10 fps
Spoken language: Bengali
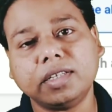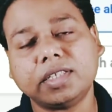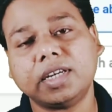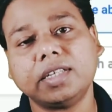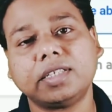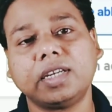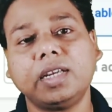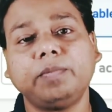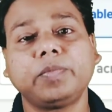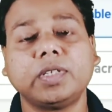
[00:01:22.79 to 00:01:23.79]
নিচে যে
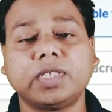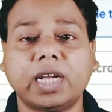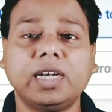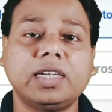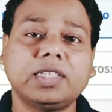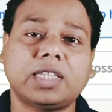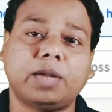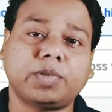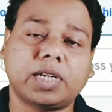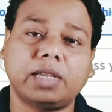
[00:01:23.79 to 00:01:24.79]
চ্যানেলটি
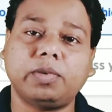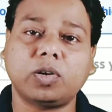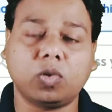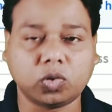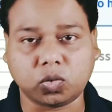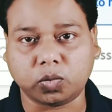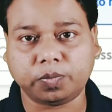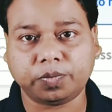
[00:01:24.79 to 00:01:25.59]
সাবস্ক্রাইবার কত